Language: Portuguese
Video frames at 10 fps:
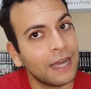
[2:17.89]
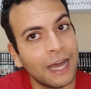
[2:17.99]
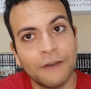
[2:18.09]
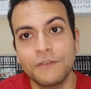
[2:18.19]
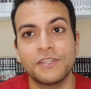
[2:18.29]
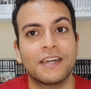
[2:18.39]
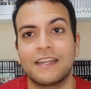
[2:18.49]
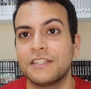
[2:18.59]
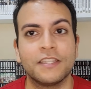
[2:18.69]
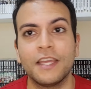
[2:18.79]
a Árvore
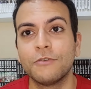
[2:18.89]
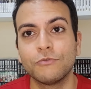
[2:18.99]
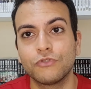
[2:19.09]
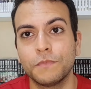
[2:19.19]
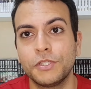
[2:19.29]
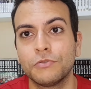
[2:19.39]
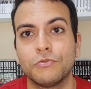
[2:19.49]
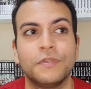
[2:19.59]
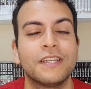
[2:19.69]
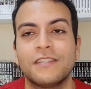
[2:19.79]
Sagrada já tem um
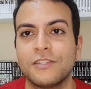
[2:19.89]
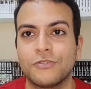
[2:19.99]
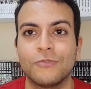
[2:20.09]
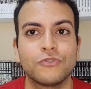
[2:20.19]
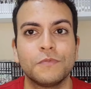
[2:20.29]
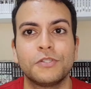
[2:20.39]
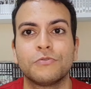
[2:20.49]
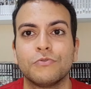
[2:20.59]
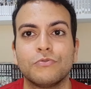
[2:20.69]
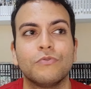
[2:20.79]
substituto, nem que seja só um
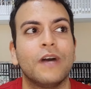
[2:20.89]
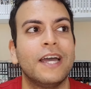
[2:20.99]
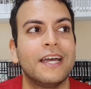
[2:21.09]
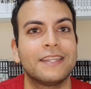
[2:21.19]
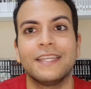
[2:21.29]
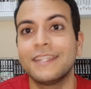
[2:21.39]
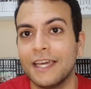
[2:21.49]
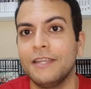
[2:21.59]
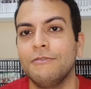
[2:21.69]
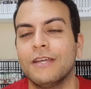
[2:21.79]
substituto é,
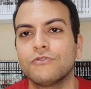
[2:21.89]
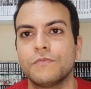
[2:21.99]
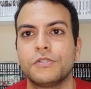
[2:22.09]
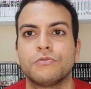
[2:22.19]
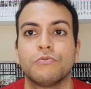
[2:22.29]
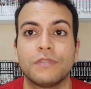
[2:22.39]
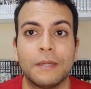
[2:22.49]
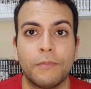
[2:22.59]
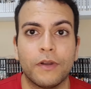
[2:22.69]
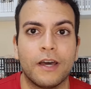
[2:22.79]
interino, né? um substituto
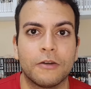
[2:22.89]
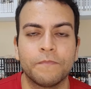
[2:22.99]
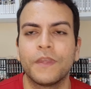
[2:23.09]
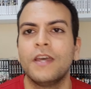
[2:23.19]
temporário.